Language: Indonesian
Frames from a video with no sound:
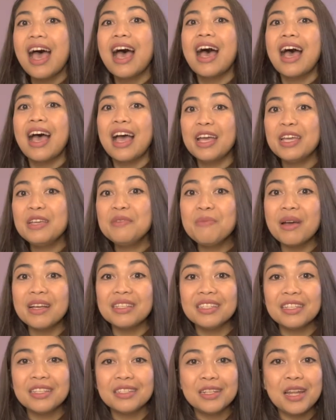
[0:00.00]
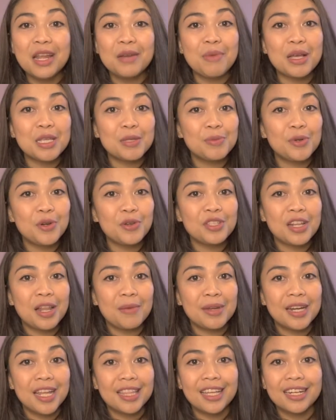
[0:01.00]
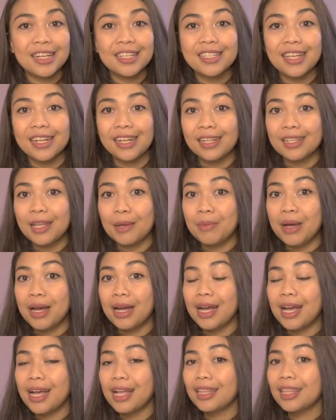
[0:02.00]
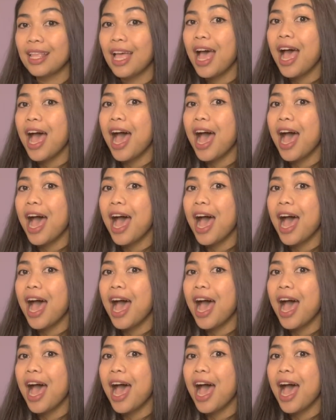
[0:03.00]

Hai Mbak Sis dan Mas Bro, selamat datang di channelnya Banget